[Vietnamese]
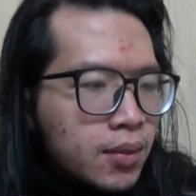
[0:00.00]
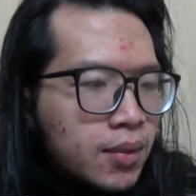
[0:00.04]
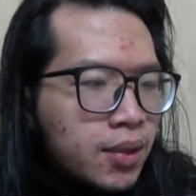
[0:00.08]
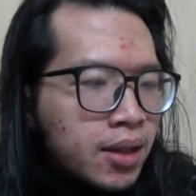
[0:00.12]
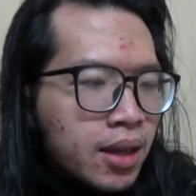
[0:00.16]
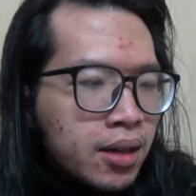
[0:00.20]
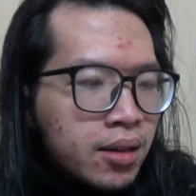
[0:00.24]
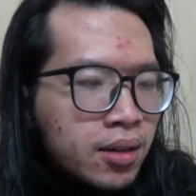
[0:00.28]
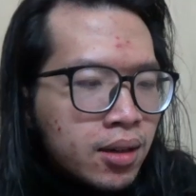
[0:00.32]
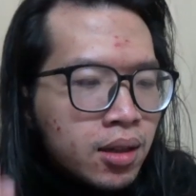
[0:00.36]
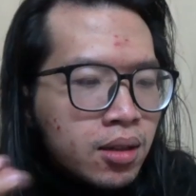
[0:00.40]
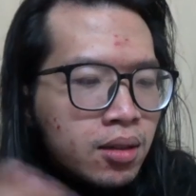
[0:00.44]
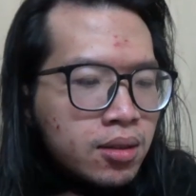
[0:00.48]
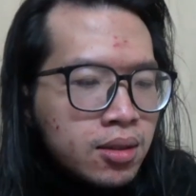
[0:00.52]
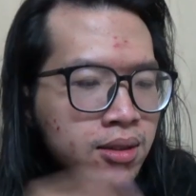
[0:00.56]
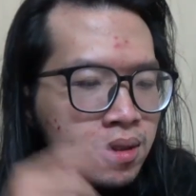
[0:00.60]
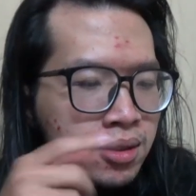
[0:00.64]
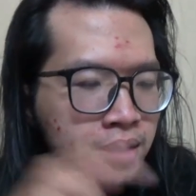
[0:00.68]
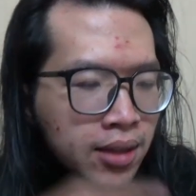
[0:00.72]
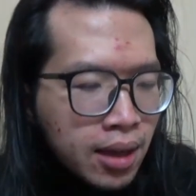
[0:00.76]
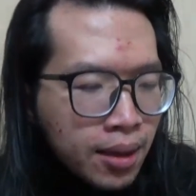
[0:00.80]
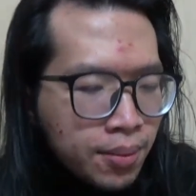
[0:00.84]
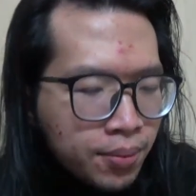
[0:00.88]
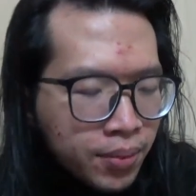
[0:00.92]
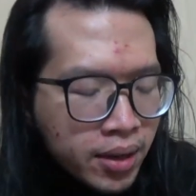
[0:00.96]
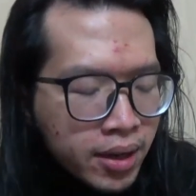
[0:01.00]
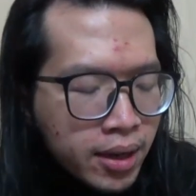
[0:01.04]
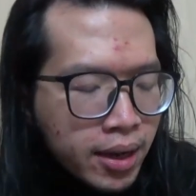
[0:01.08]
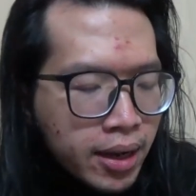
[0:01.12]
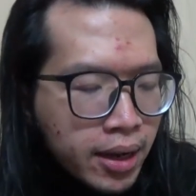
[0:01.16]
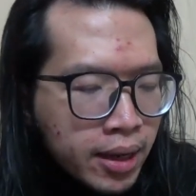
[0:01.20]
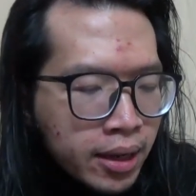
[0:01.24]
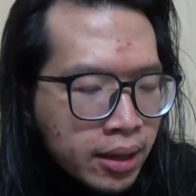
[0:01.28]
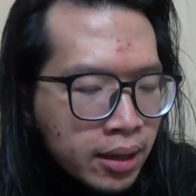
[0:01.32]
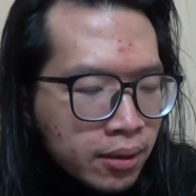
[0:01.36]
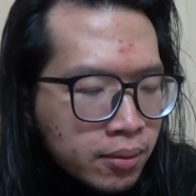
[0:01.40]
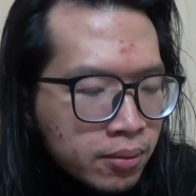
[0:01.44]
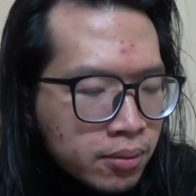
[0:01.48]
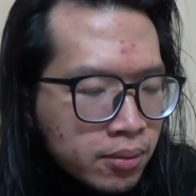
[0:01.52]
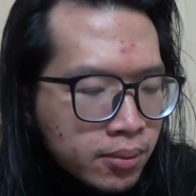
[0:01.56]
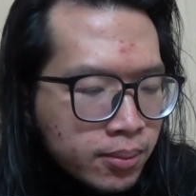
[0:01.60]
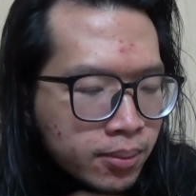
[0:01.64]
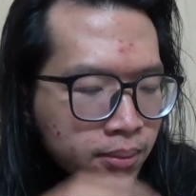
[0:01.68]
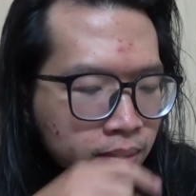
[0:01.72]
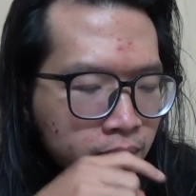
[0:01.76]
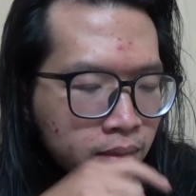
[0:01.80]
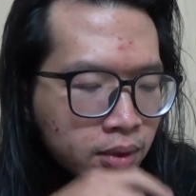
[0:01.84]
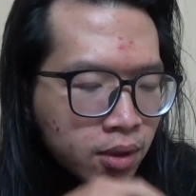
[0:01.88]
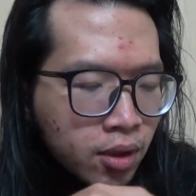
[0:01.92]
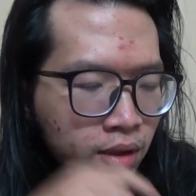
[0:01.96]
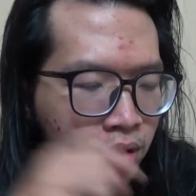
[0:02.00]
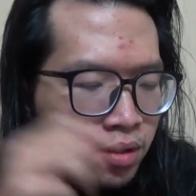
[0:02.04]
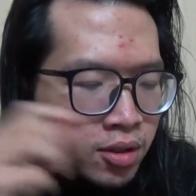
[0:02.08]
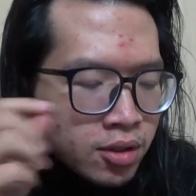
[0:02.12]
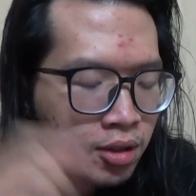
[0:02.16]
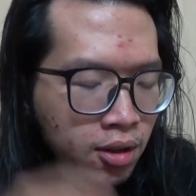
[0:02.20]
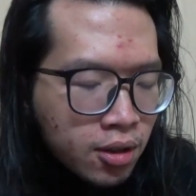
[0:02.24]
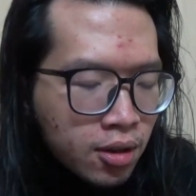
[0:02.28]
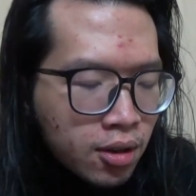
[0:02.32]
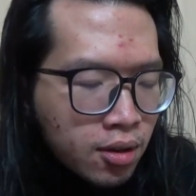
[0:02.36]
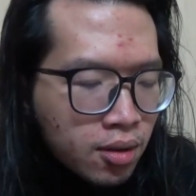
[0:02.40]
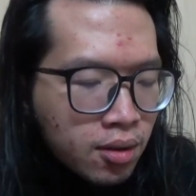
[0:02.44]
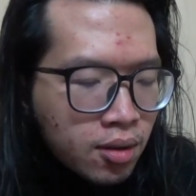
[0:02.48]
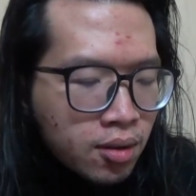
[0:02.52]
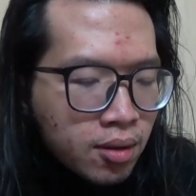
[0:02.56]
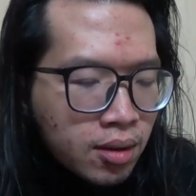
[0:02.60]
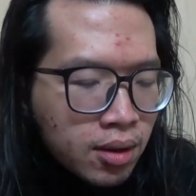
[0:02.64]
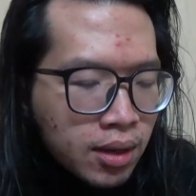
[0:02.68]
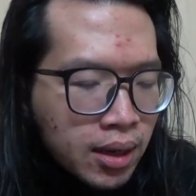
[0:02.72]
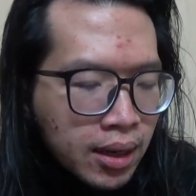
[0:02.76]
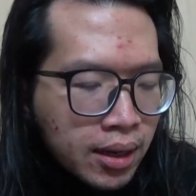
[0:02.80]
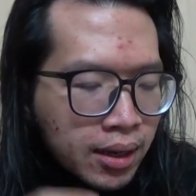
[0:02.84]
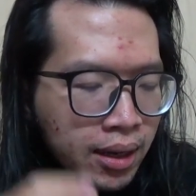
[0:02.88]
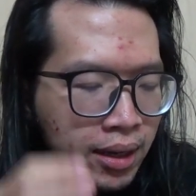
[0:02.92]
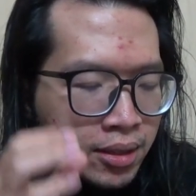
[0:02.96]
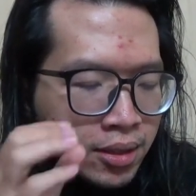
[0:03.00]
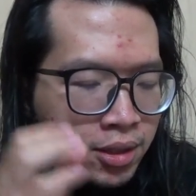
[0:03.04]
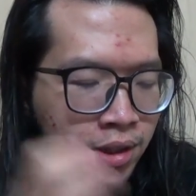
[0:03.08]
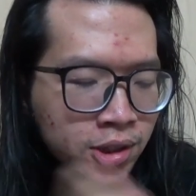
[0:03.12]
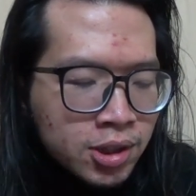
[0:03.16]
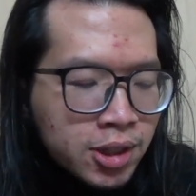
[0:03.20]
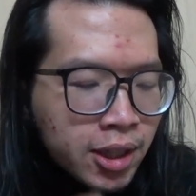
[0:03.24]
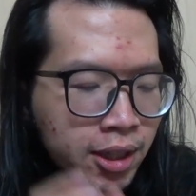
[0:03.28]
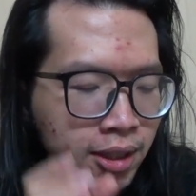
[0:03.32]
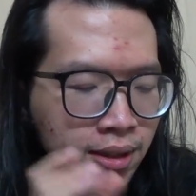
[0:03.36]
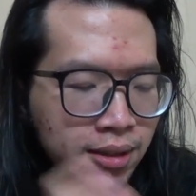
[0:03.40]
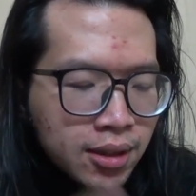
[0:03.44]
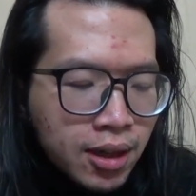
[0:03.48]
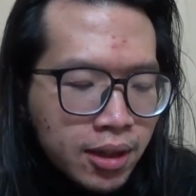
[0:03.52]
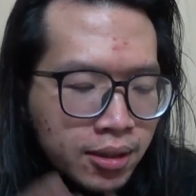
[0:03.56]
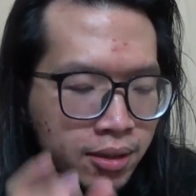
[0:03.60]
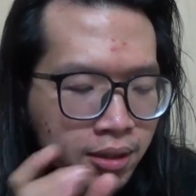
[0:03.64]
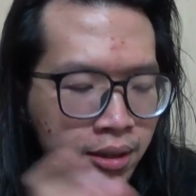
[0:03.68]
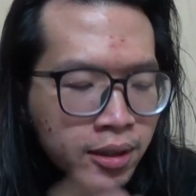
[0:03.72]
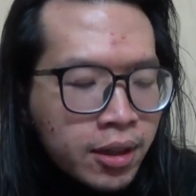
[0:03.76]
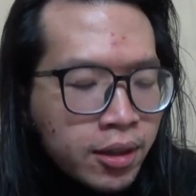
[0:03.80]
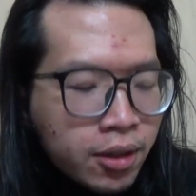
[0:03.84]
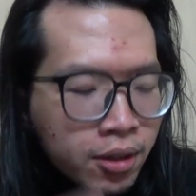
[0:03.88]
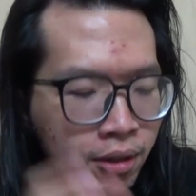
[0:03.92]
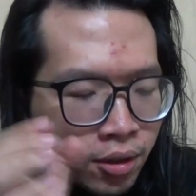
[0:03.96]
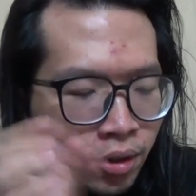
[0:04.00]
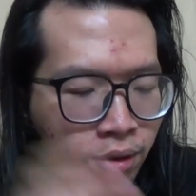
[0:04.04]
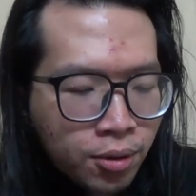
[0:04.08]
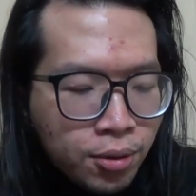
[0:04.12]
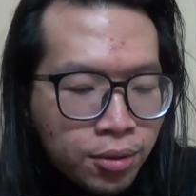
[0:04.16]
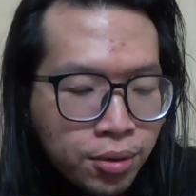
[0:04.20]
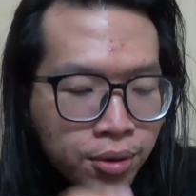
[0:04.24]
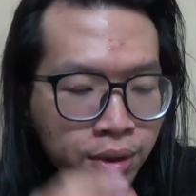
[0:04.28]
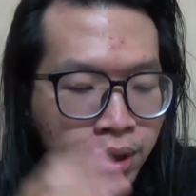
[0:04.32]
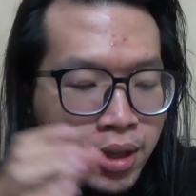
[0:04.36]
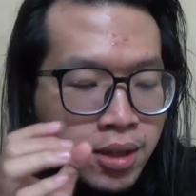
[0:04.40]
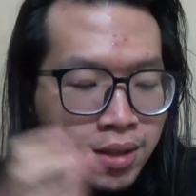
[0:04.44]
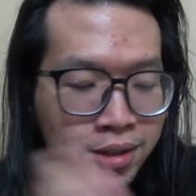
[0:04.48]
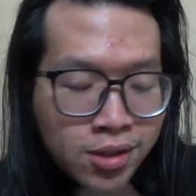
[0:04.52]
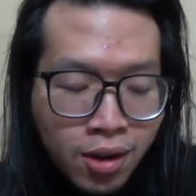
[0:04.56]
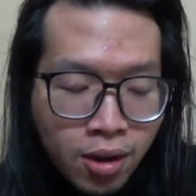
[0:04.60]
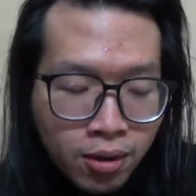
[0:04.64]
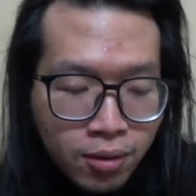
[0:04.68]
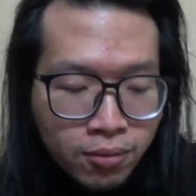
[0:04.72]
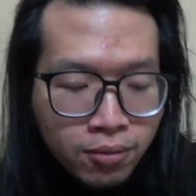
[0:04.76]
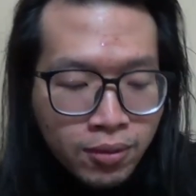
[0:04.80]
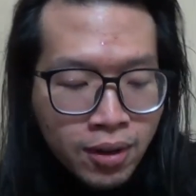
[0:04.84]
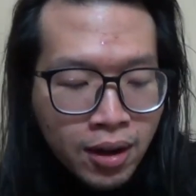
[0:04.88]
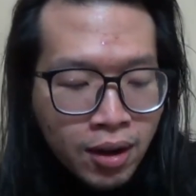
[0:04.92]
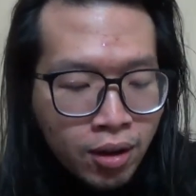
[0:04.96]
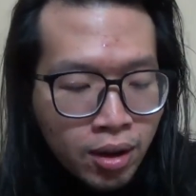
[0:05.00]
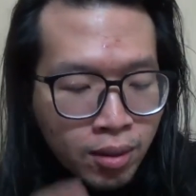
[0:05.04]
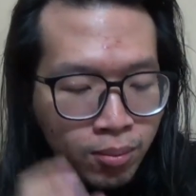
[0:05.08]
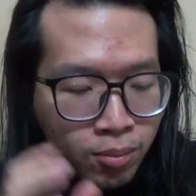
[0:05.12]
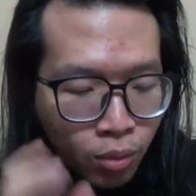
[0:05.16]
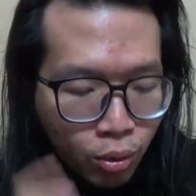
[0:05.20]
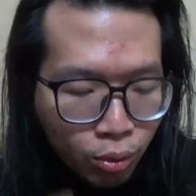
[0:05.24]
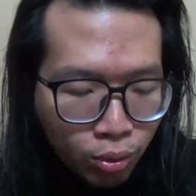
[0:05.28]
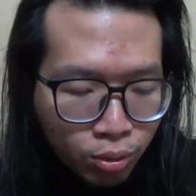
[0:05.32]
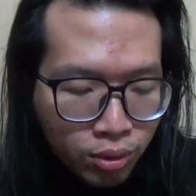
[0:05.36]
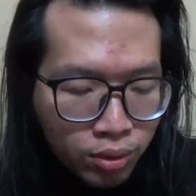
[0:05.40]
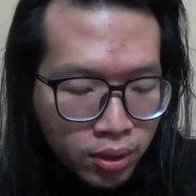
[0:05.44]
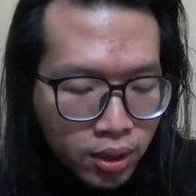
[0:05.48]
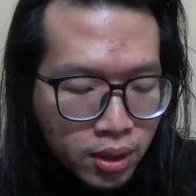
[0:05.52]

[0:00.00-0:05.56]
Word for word: cái nứt sáp này nó do là cái chênh lệch nhiệt độ khi rót vào là một